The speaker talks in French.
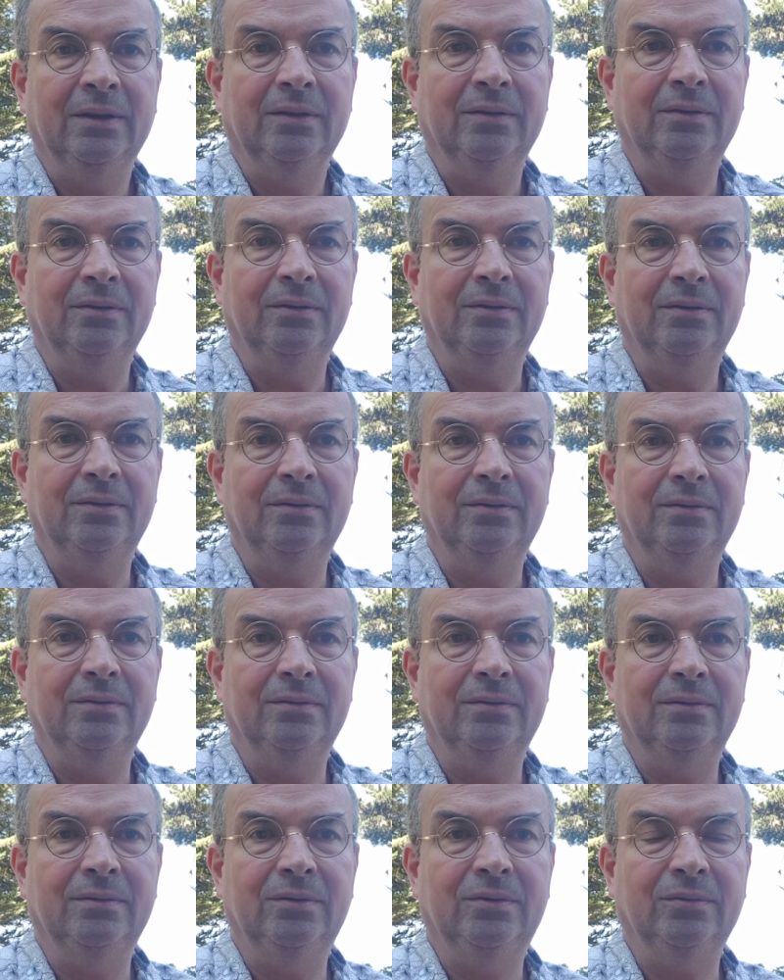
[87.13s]

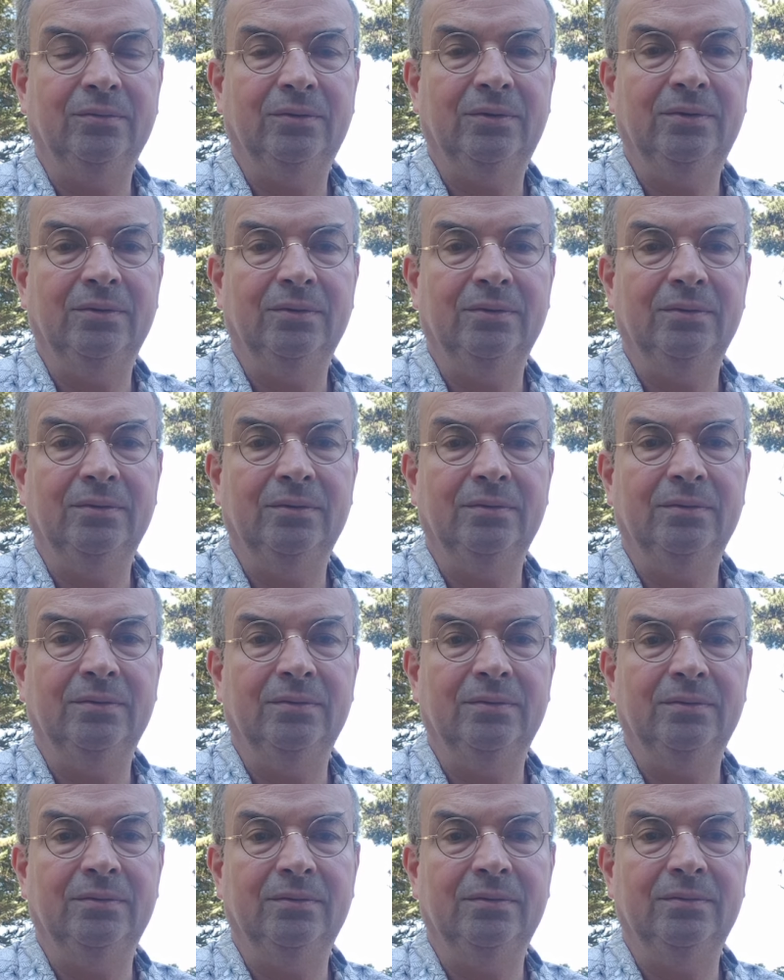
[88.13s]
euh, donc,
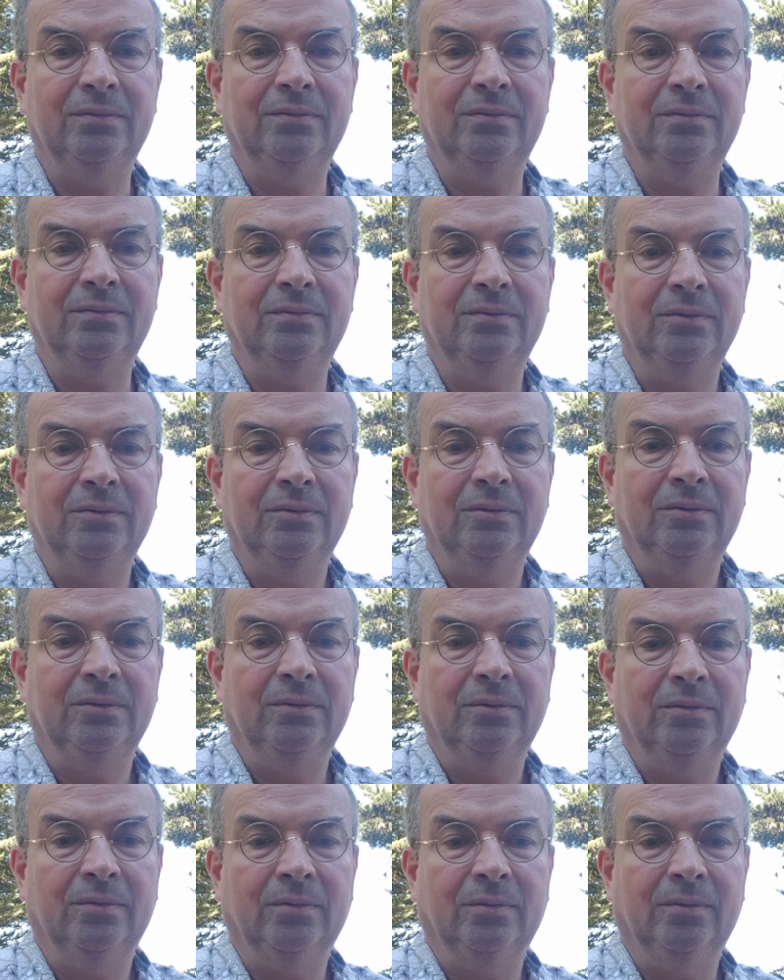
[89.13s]

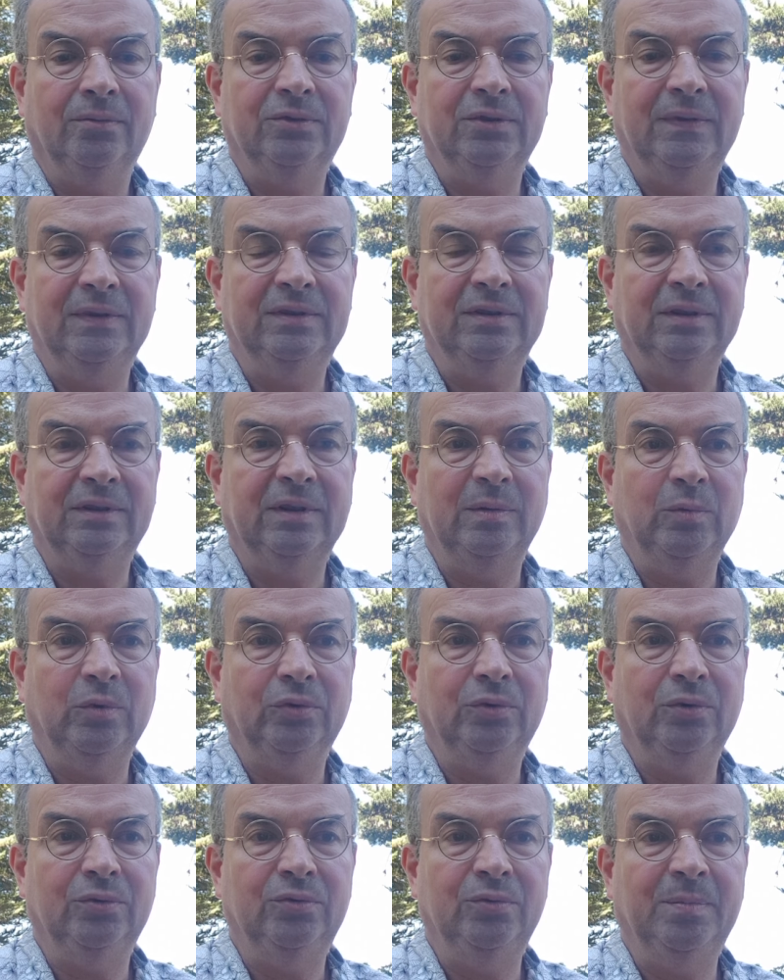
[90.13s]
vous avez
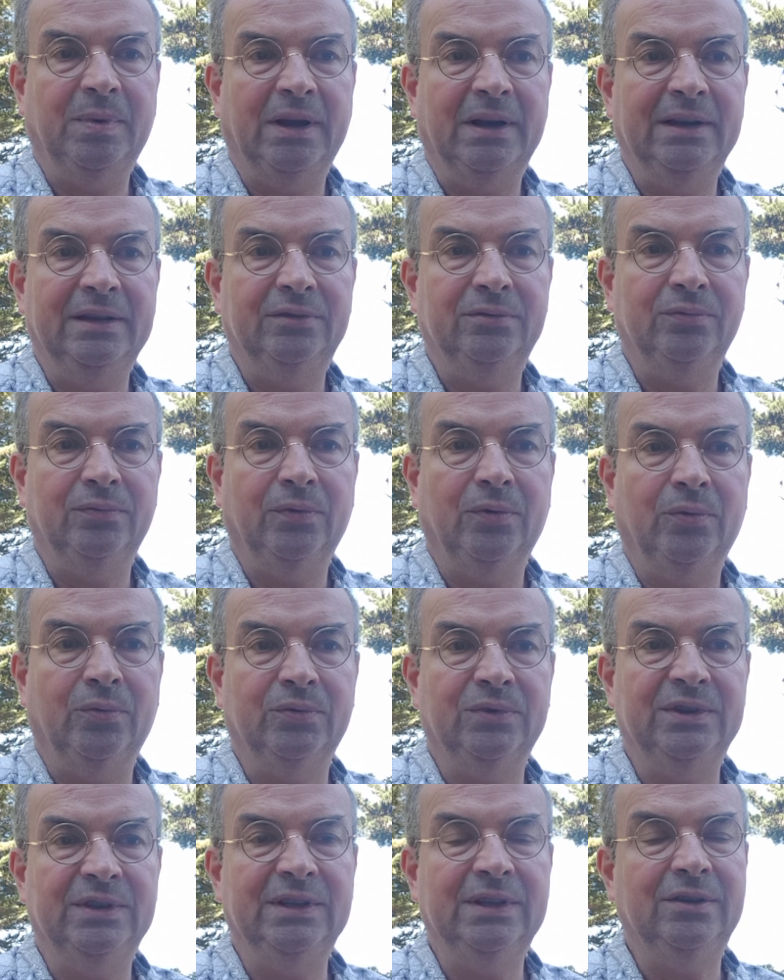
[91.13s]
certainement entendu parler, souvent
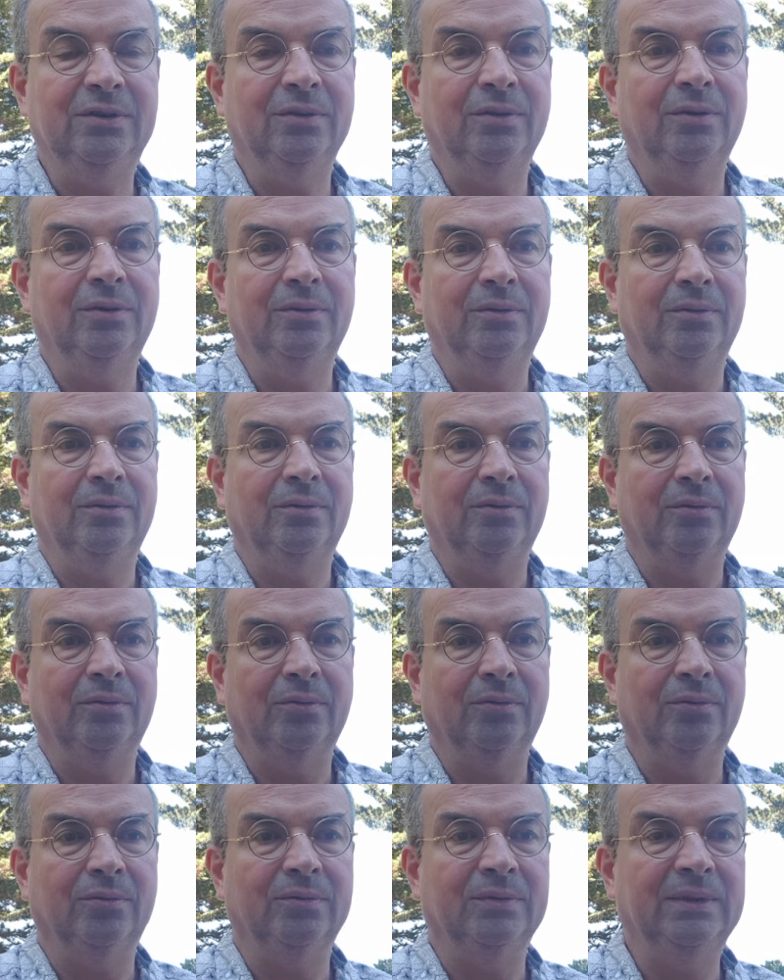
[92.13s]
on dit que
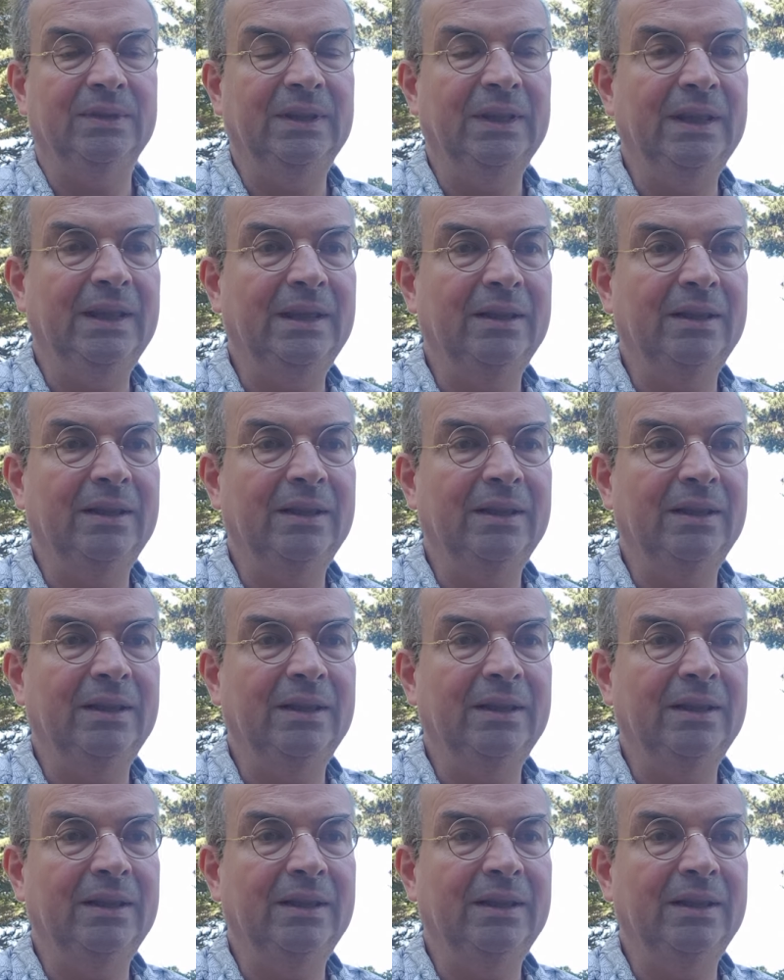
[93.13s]
on